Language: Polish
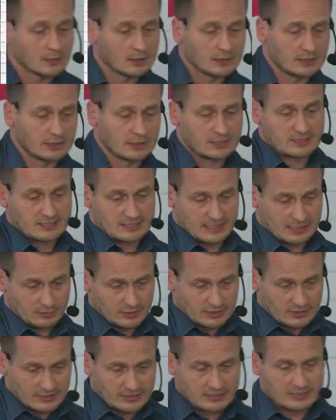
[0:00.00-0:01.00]
E,
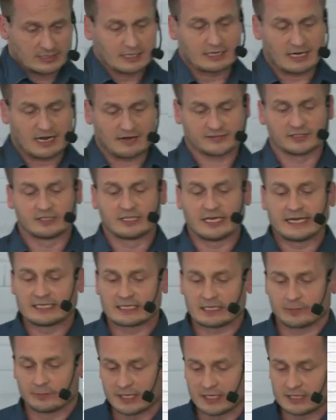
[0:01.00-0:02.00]
cały ten Raft
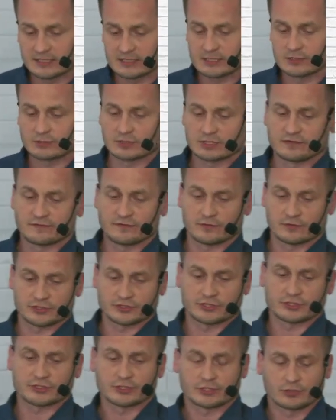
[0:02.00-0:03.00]
Database, który
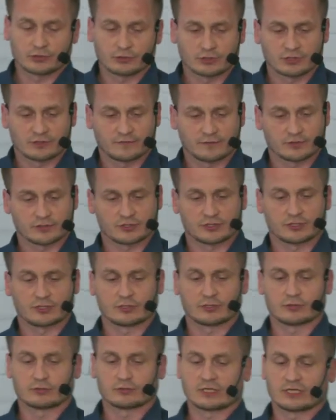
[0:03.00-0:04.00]
tworzy, który
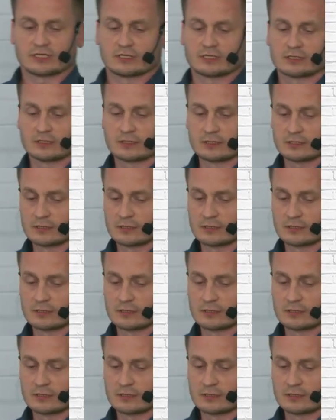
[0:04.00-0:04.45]
tworzy tutaj e,